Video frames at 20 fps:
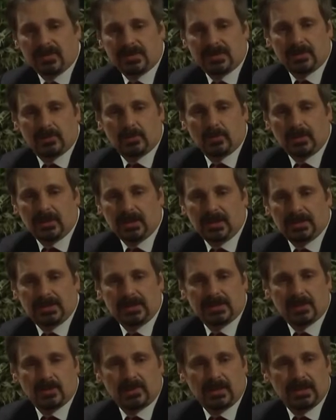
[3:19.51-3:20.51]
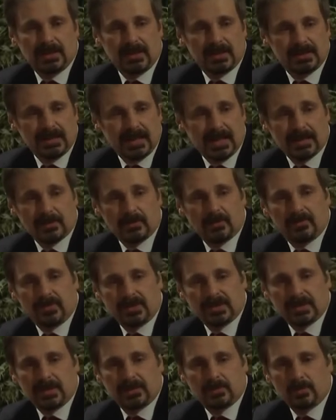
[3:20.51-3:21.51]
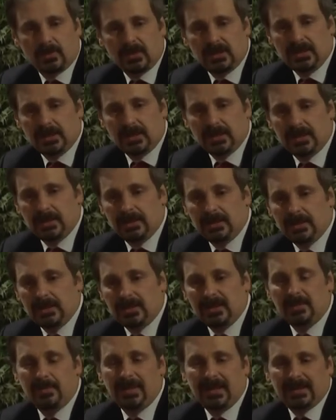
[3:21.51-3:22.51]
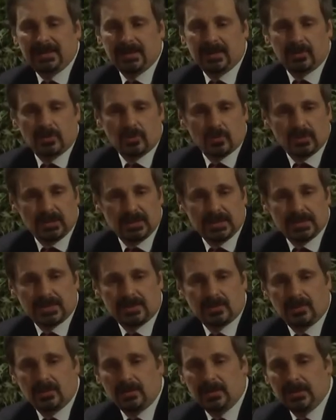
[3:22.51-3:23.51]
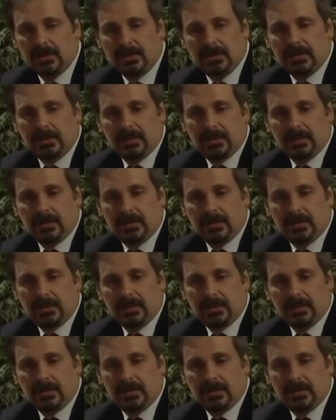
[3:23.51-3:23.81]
fa scaturire attenzione al dettaglio, fa scaturire libertà di giudizio